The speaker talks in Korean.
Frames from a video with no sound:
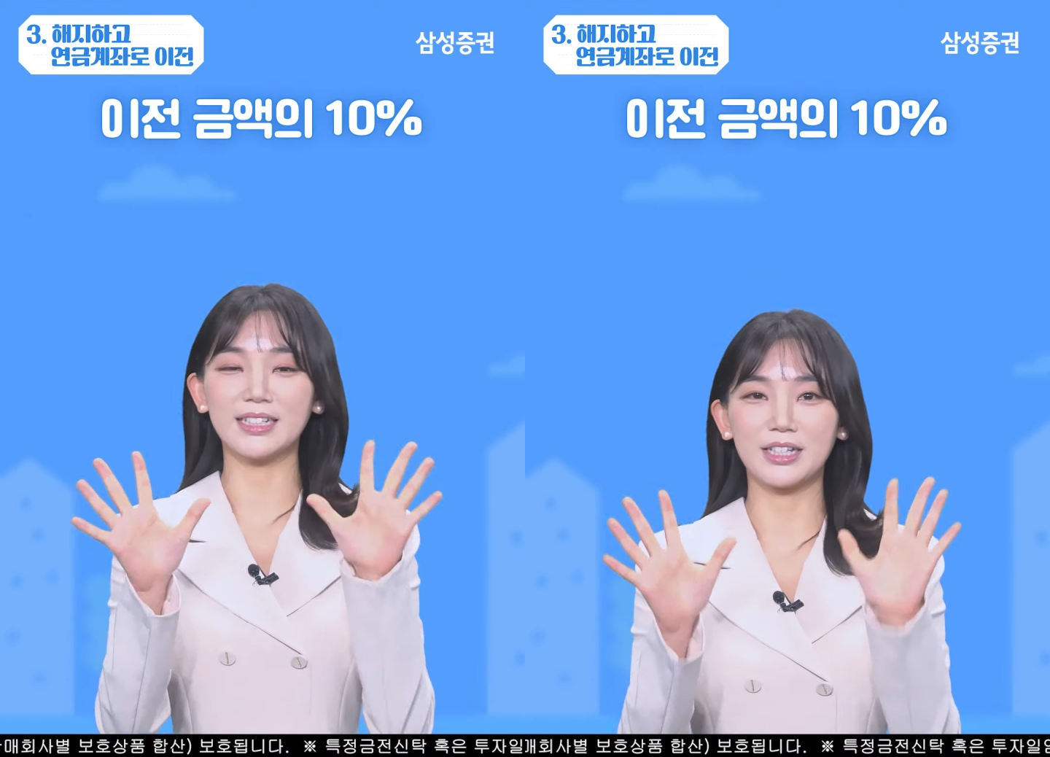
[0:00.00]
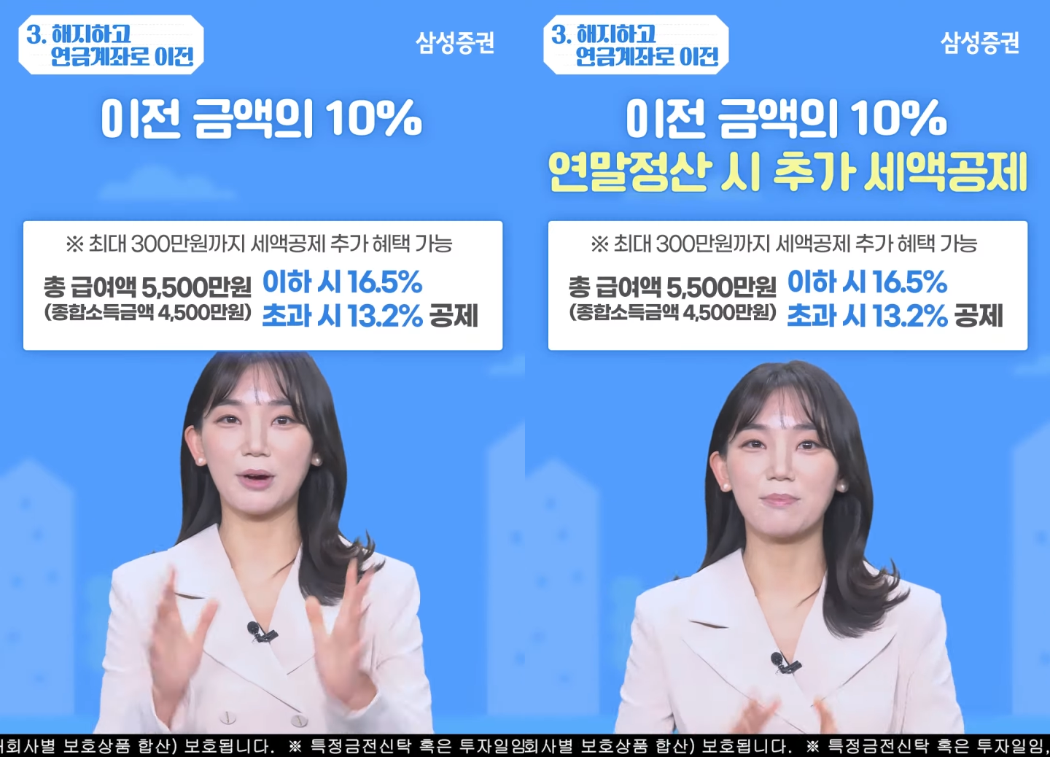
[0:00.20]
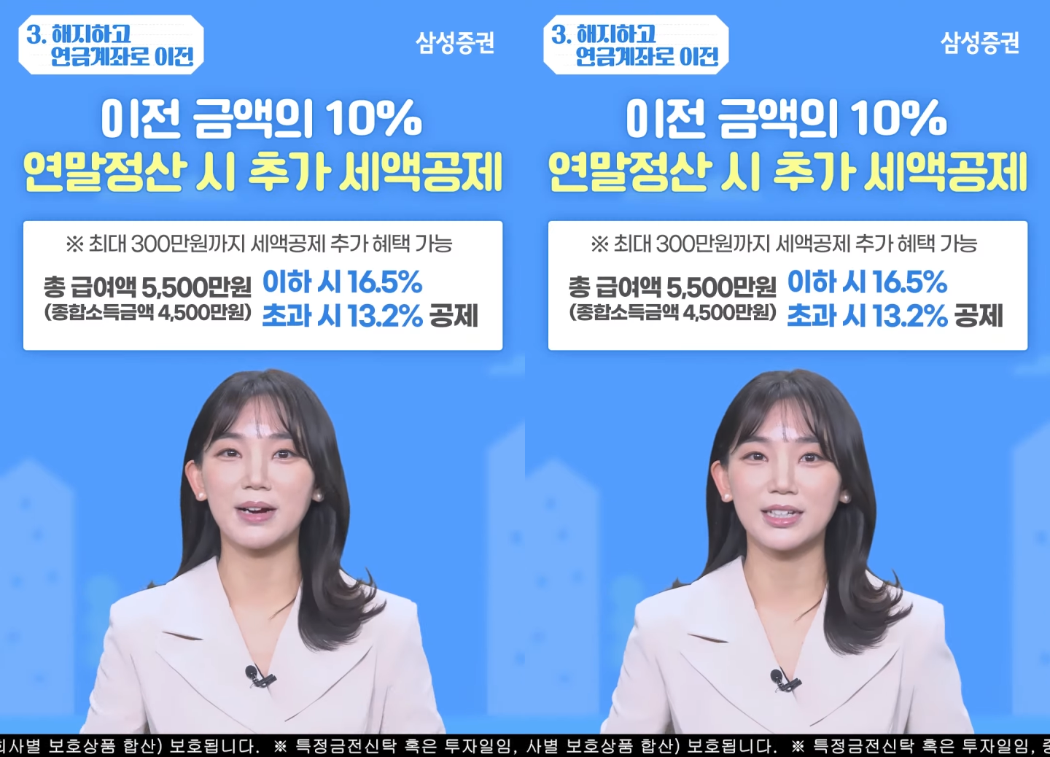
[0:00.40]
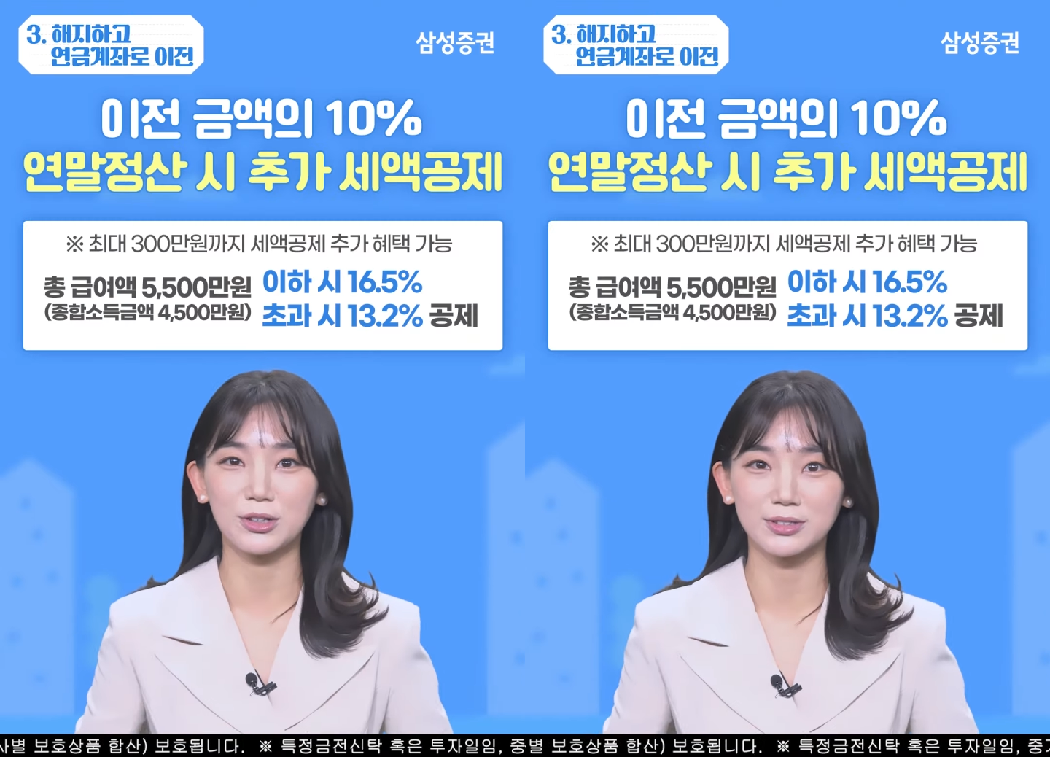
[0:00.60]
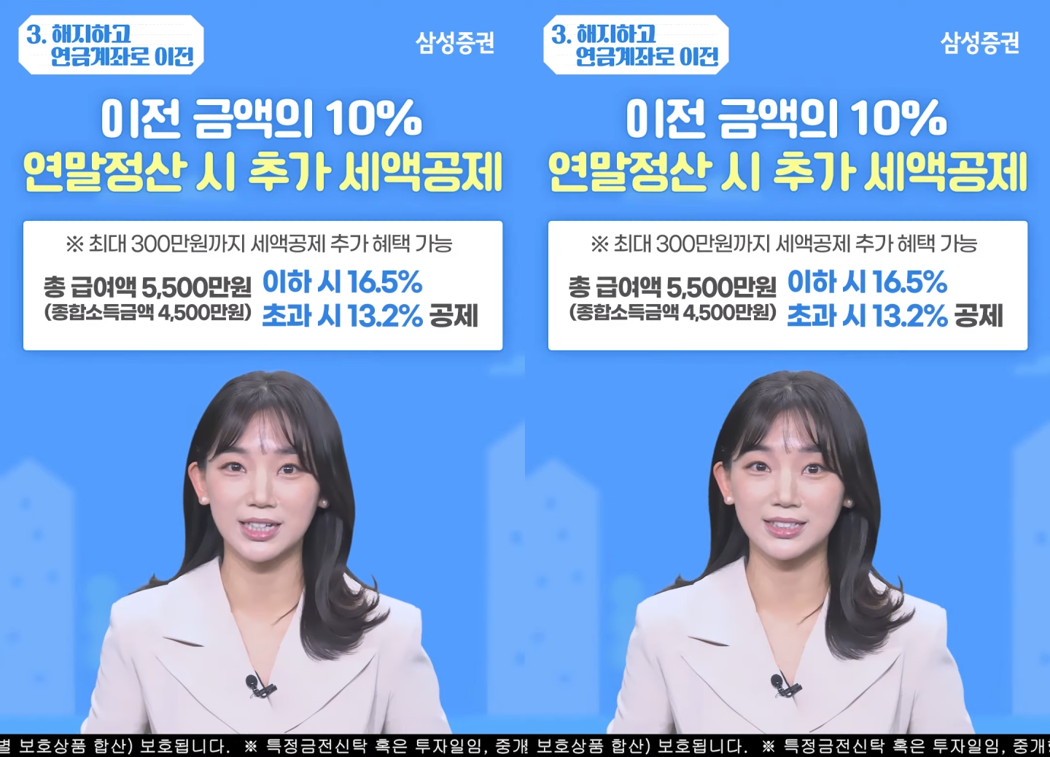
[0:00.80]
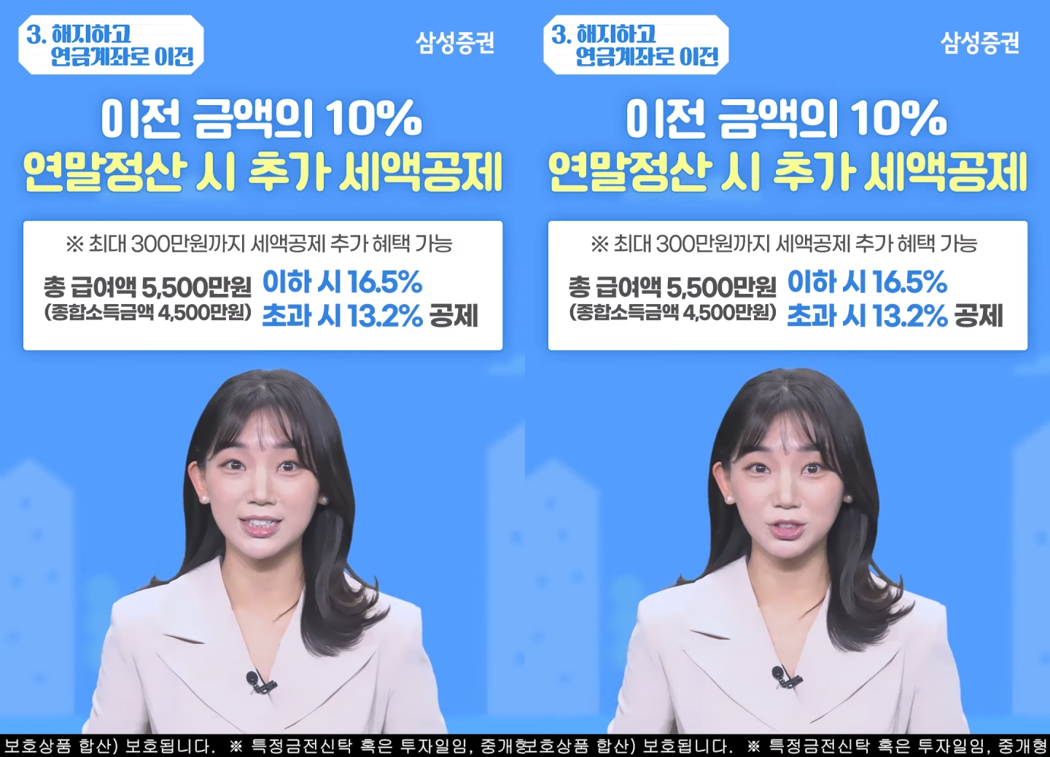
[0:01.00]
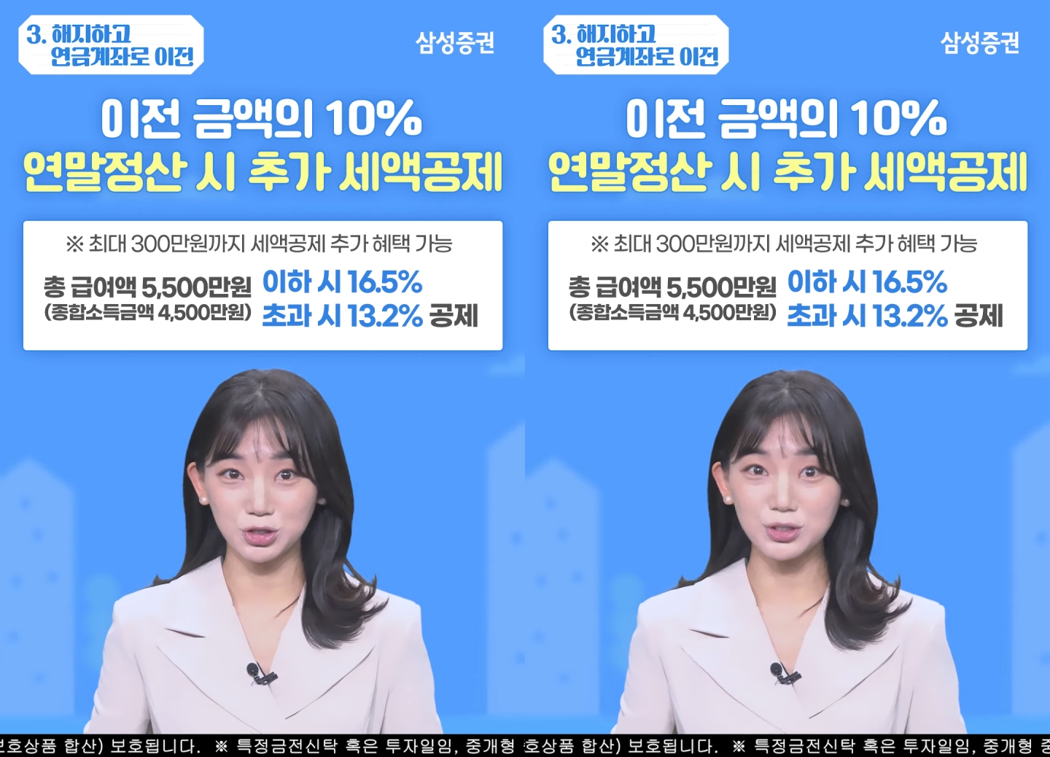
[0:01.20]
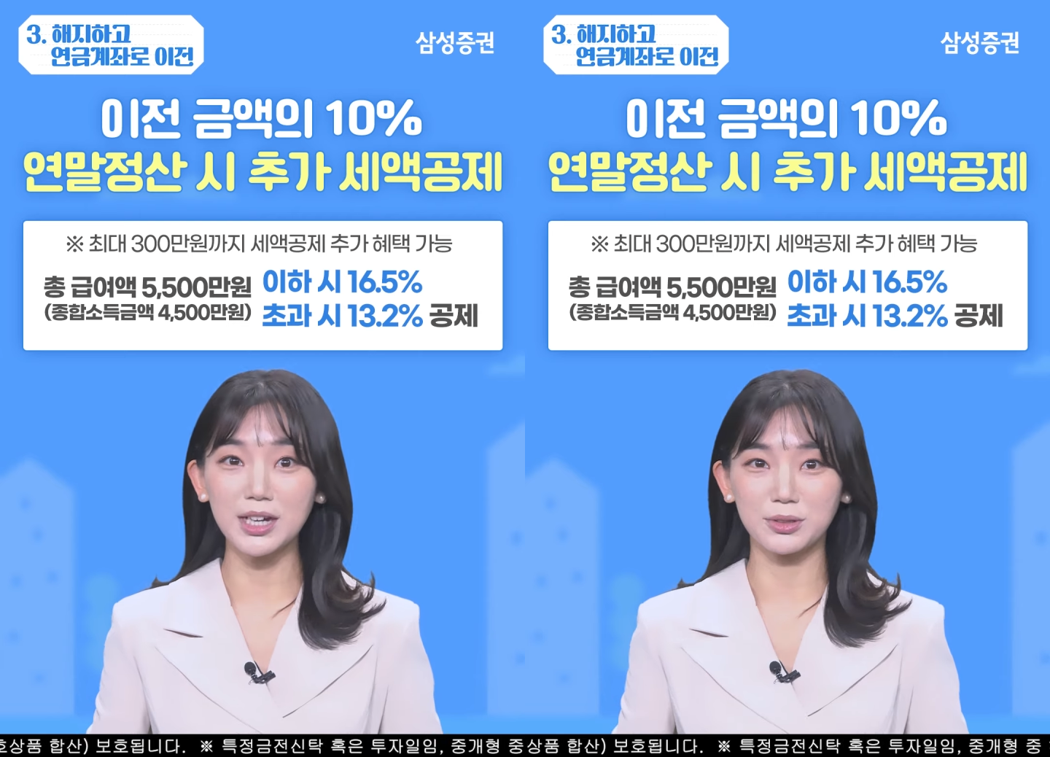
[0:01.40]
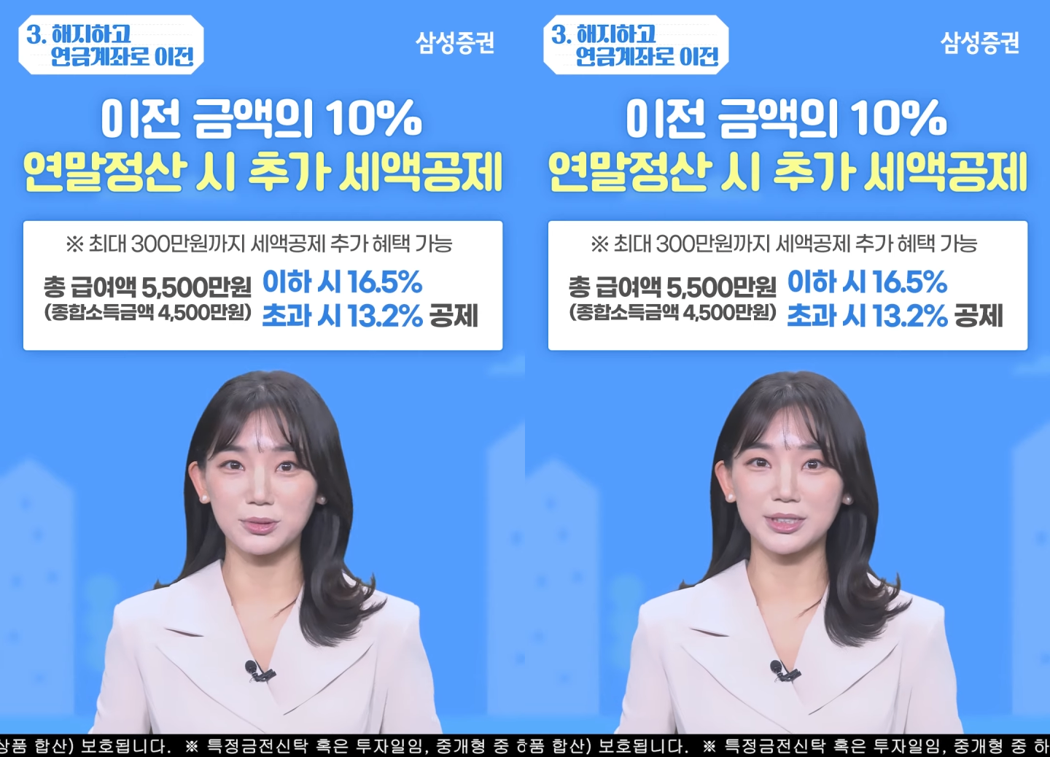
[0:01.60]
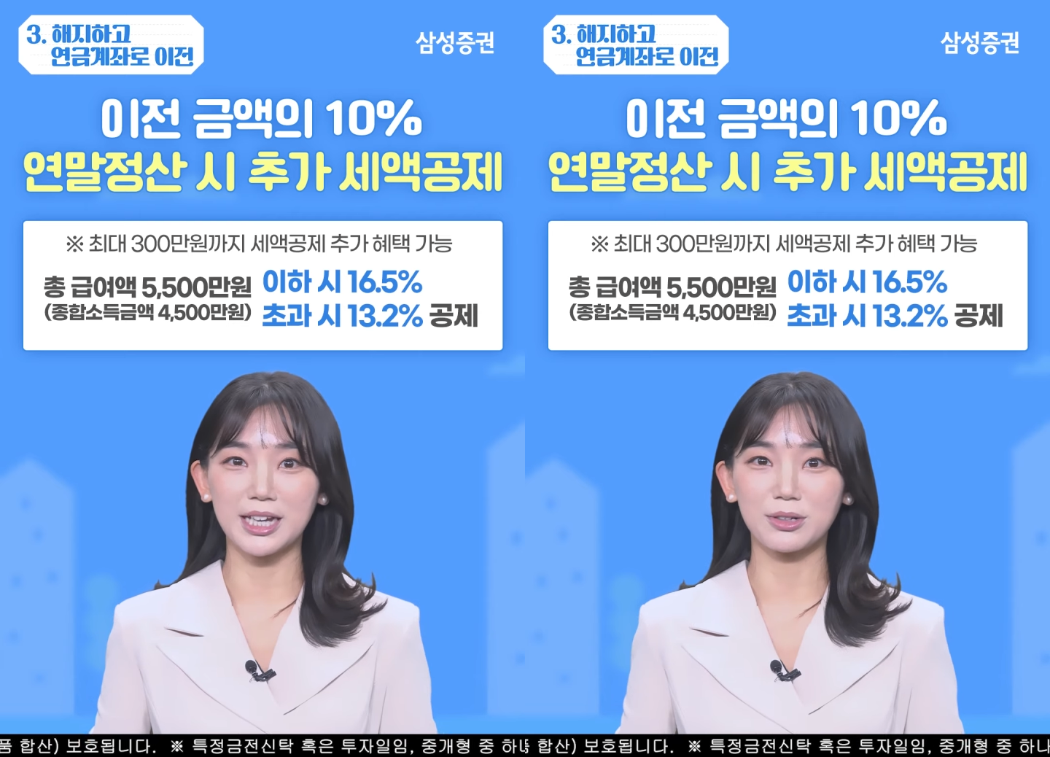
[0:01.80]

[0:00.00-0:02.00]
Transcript: 연말 정산 시 추가로 세액